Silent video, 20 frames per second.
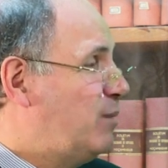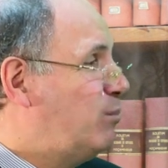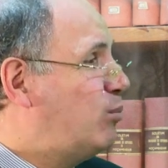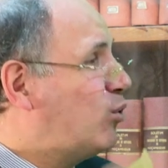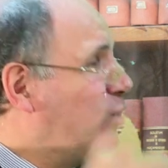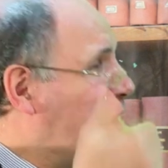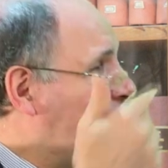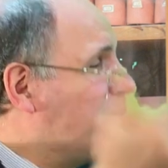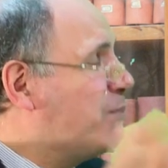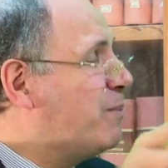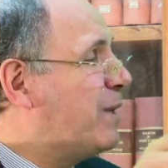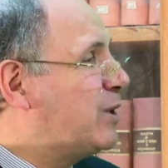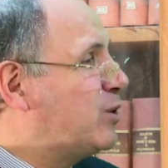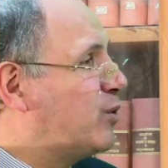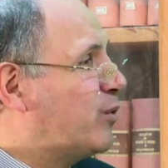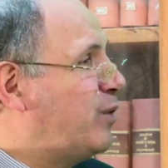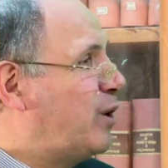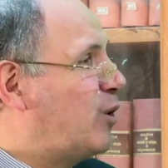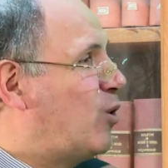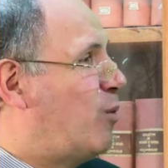Por que
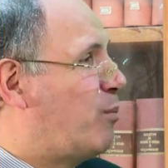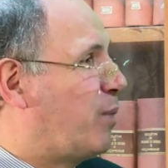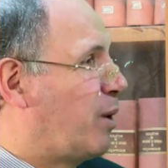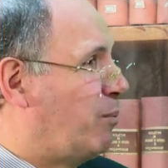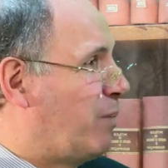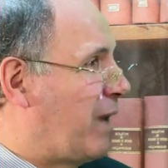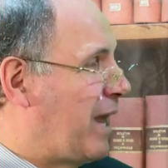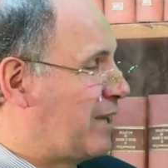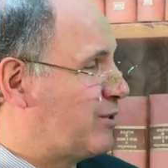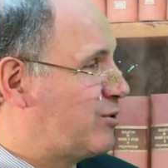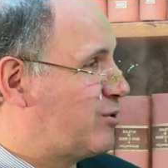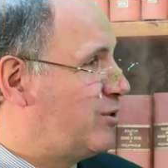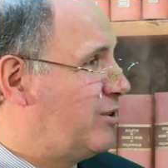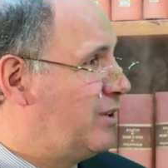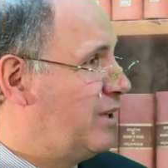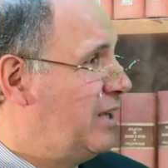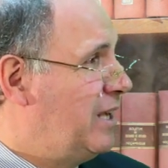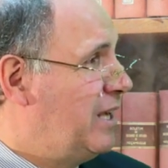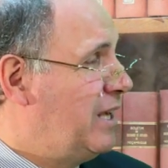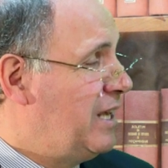Pedro ficou perplexo?
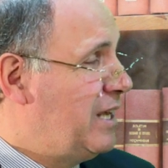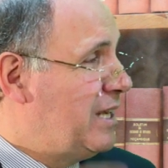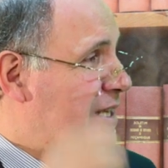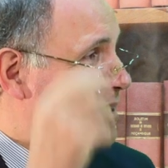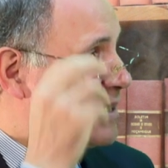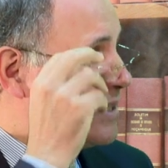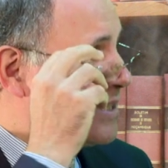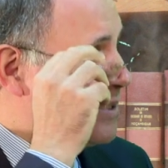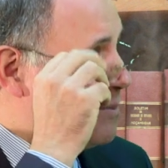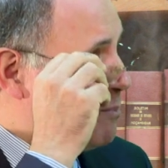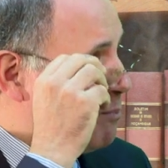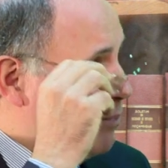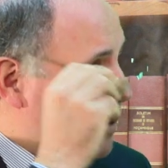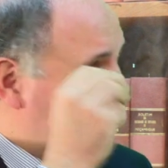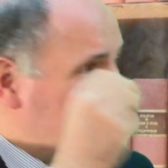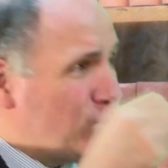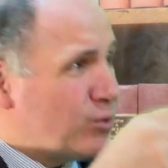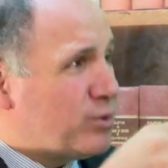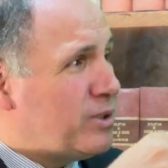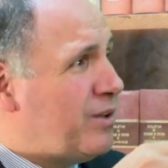Se
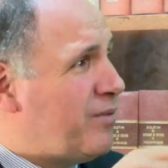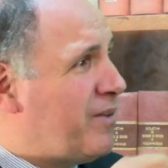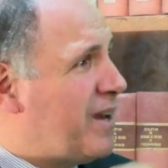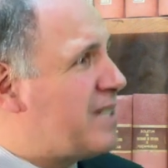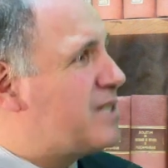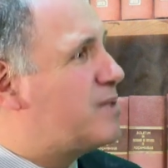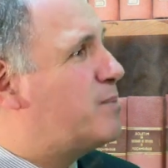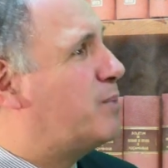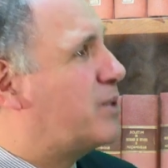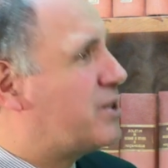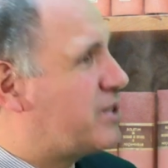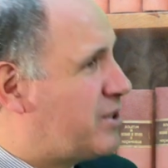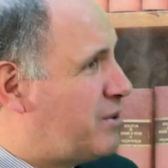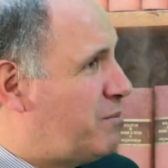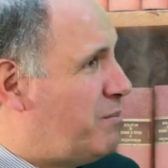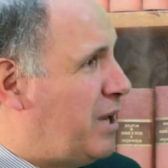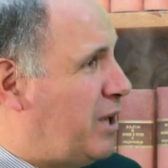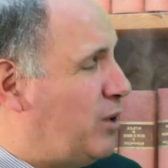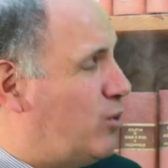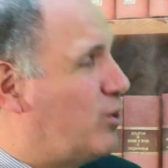Pedro tivesse
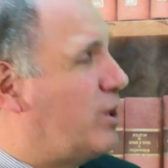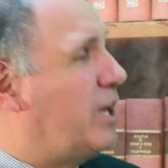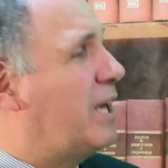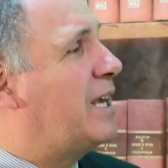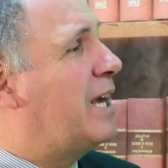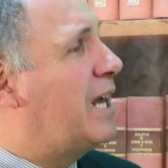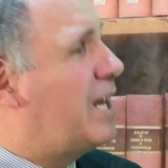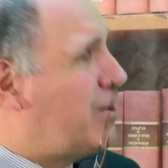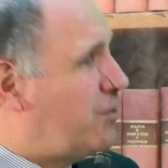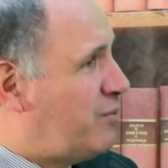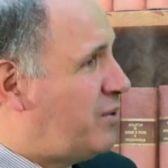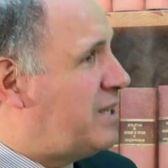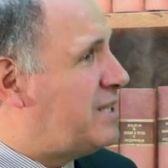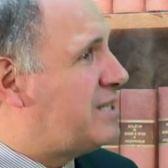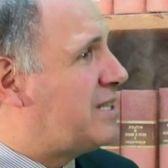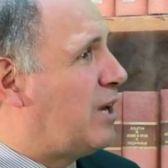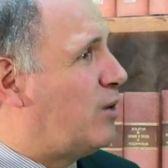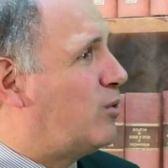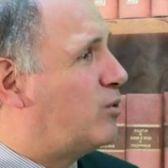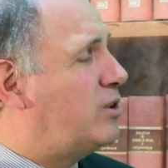percebido que aquela
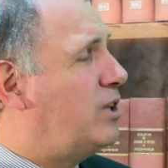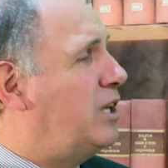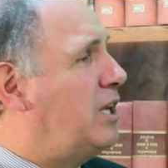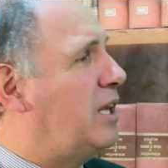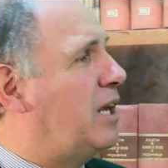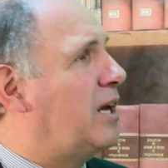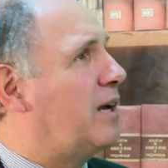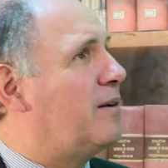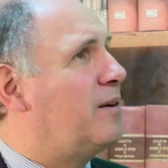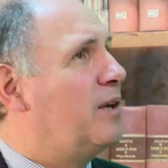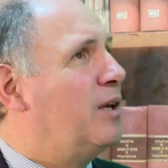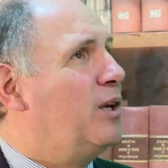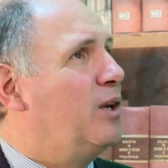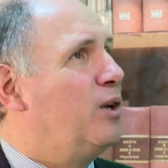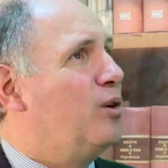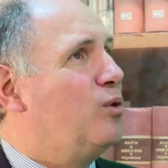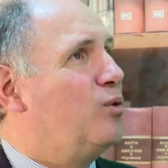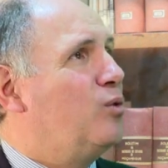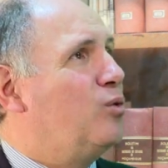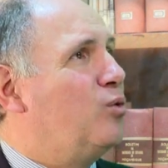visão tinha
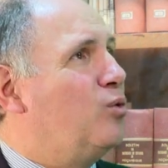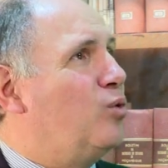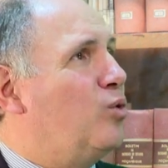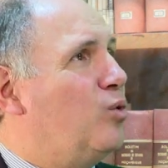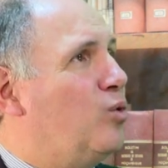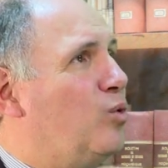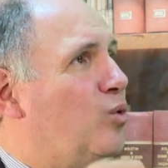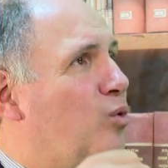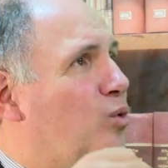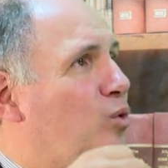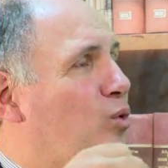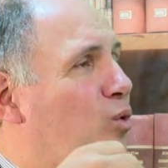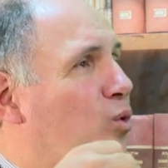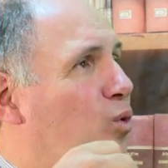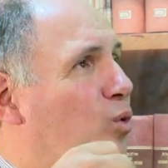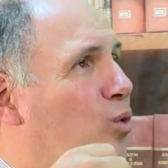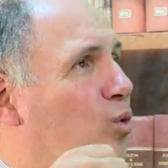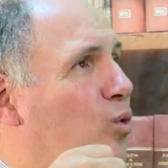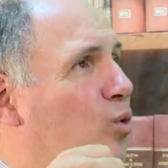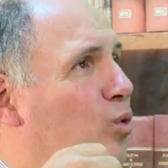um,
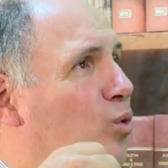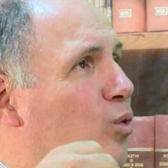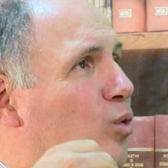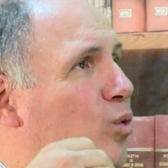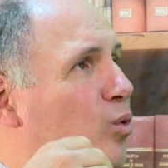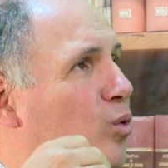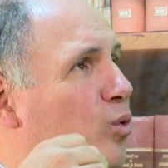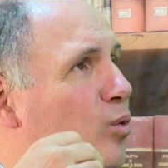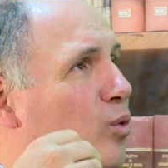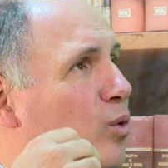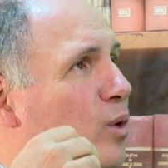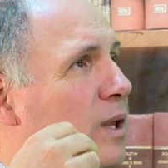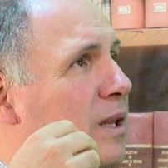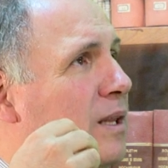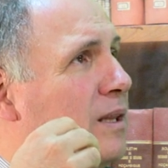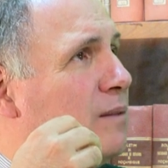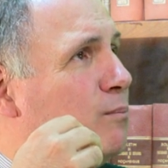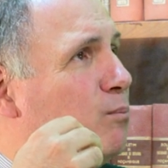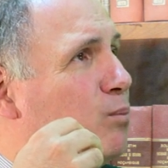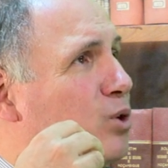um
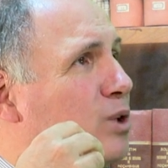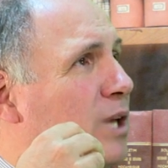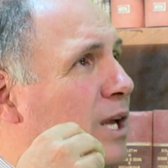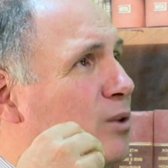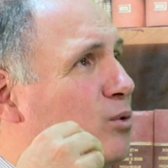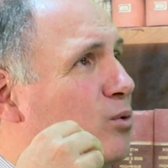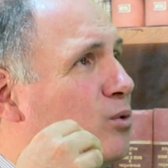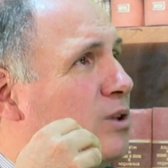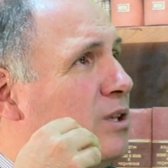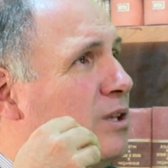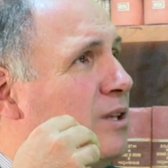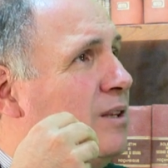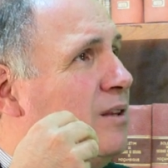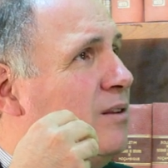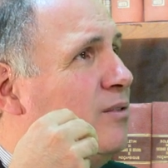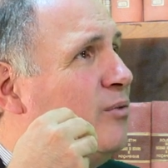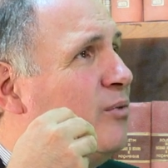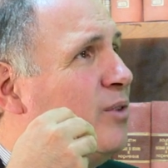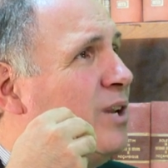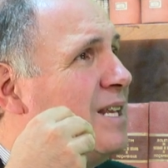portanto,
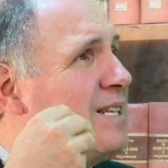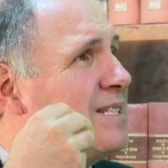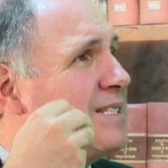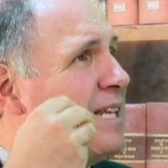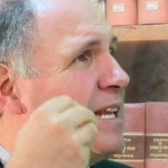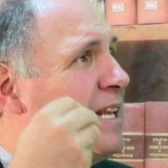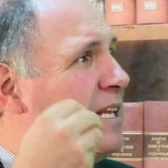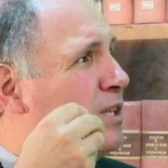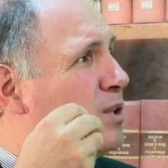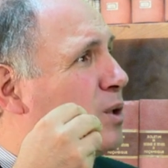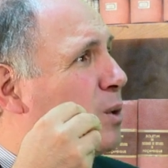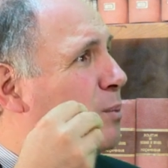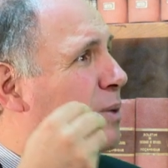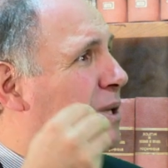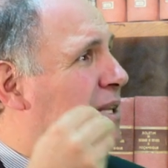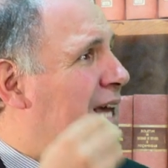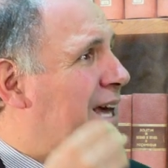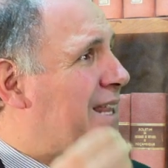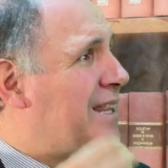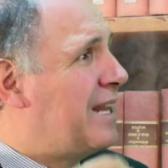deveria ser
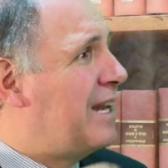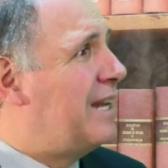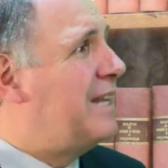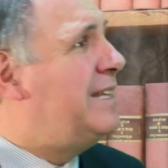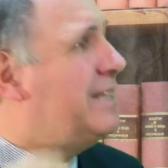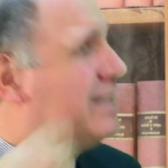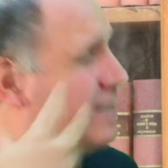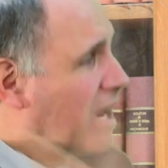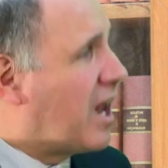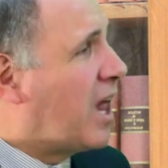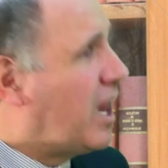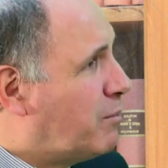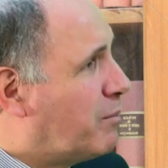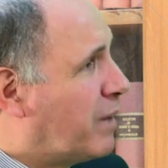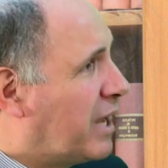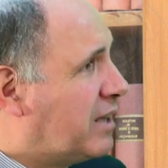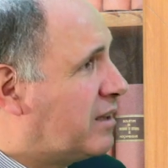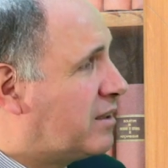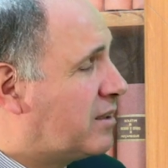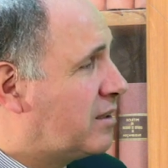interpretada
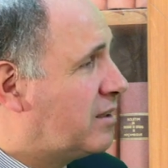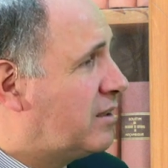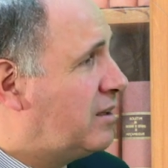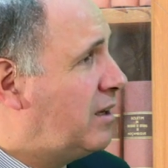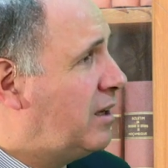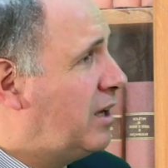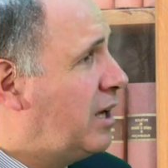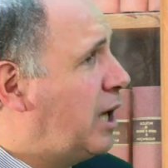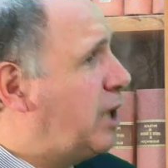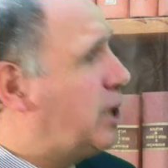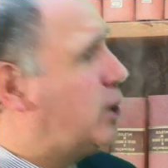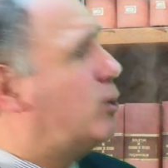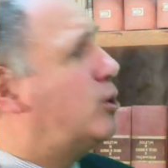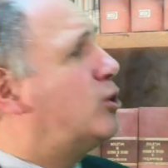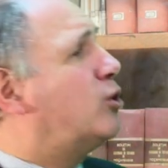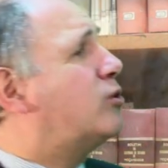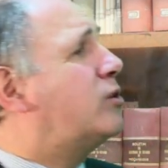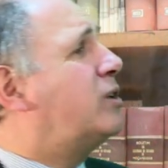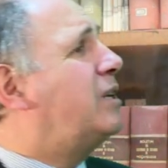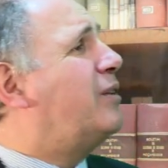literalmente, então ele
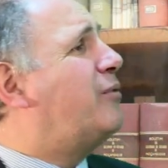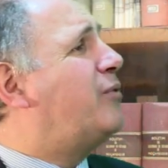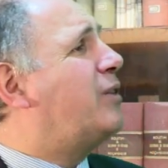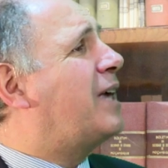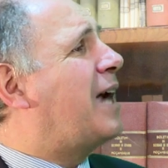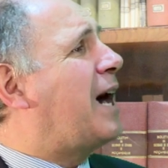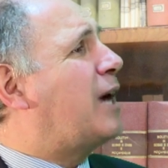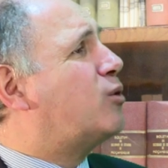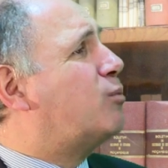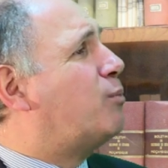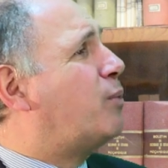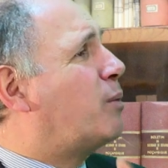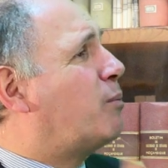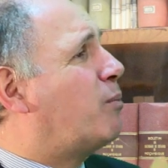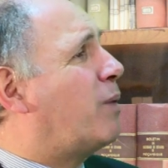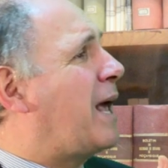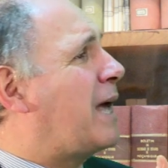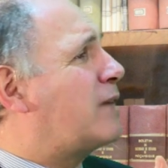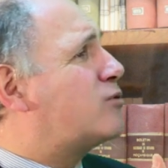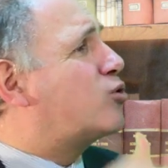não teria ficado
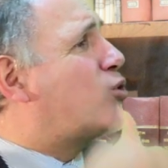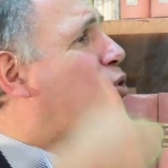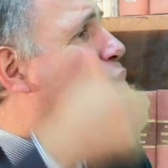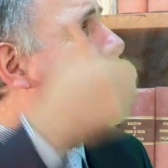perplexo